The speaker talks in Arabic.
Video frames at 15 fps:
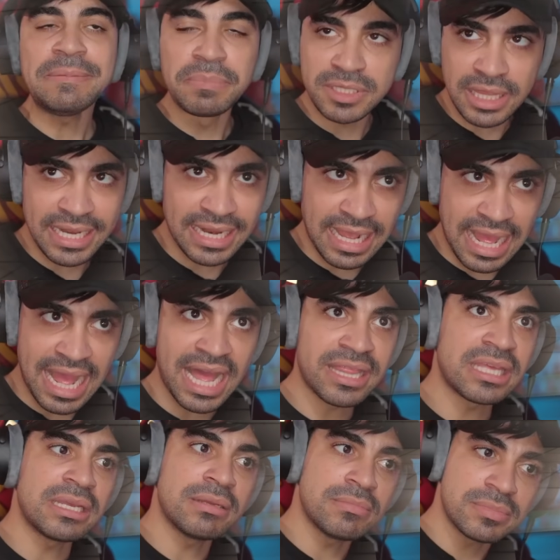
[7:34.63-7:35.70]
بالطريقه
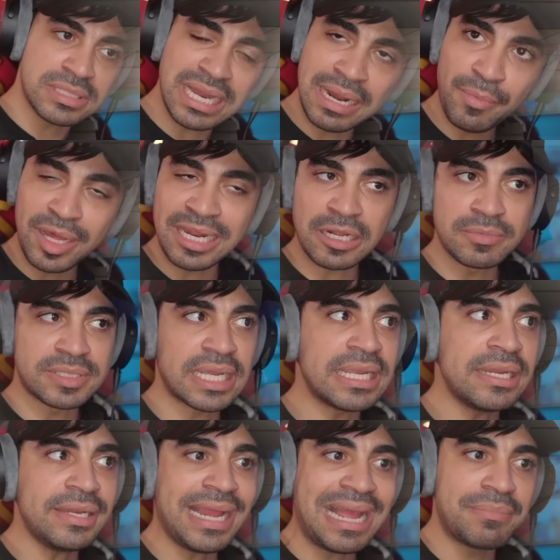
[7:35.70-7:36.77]
هذه السلام عليكم
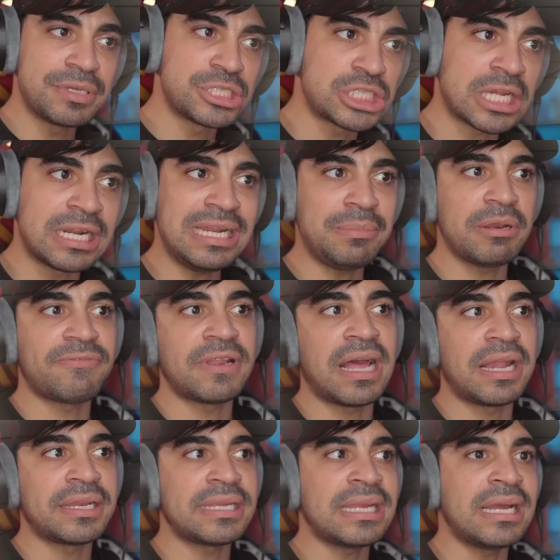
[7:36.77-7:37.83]
سيد حابين نشتري اللعبه
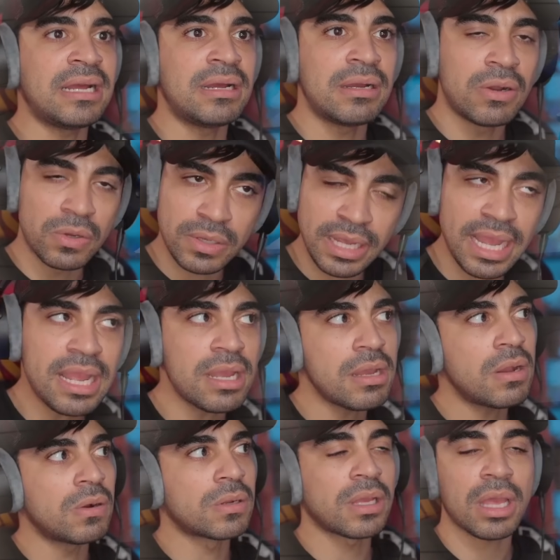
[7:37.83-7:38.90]
الفلانيه اوكي
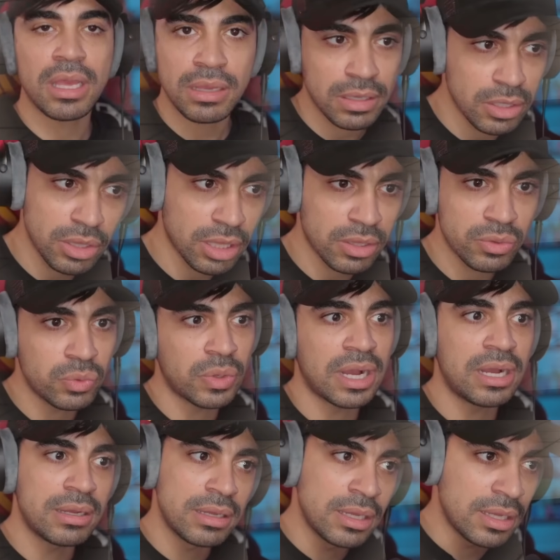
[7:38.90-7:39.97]
اوكي
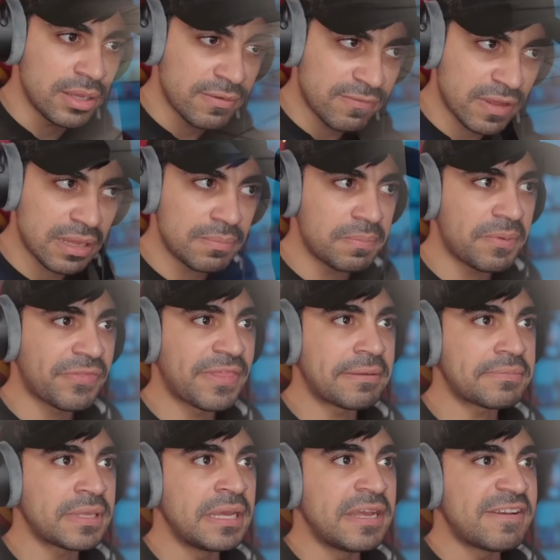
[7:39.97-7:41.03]
خذوها
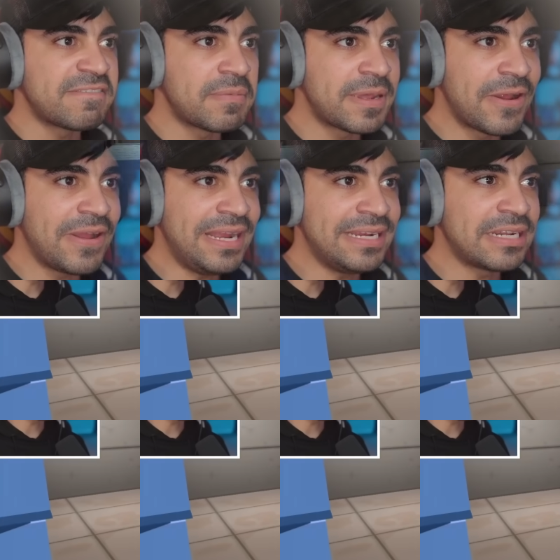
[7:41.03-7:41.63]
فبالضبط فبدأوا الحين